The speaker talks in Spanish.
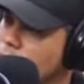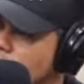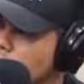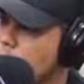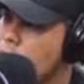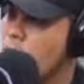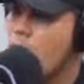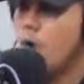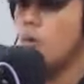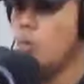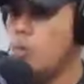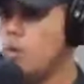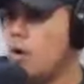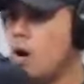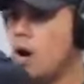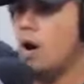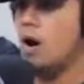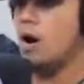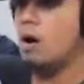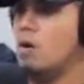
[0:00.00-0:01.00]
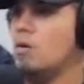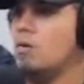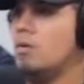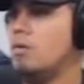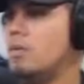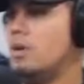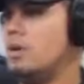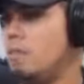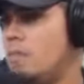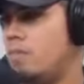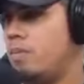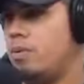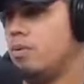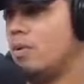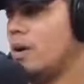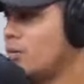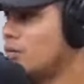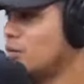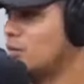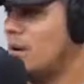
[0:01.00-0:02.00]
luce, wow,
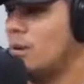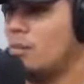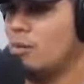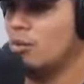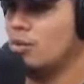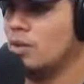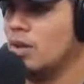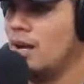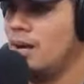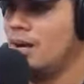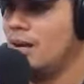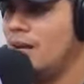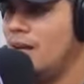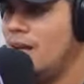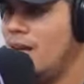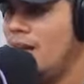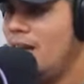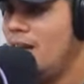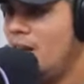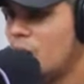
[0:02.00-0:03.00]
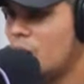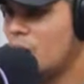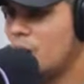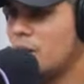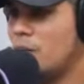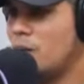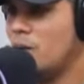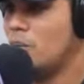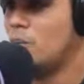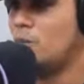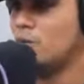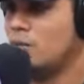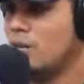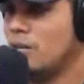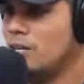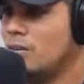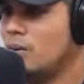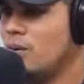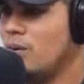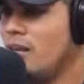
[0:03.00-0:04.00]
una cosa brutal, como dicen los
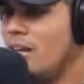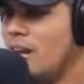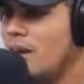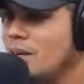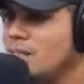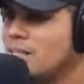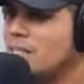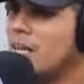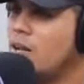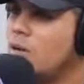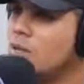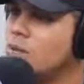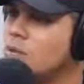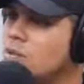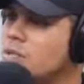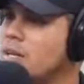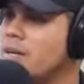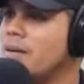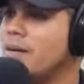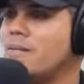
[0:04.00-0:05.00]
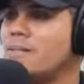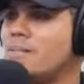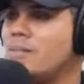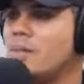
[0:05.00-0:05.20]
muchachos, y a veces luce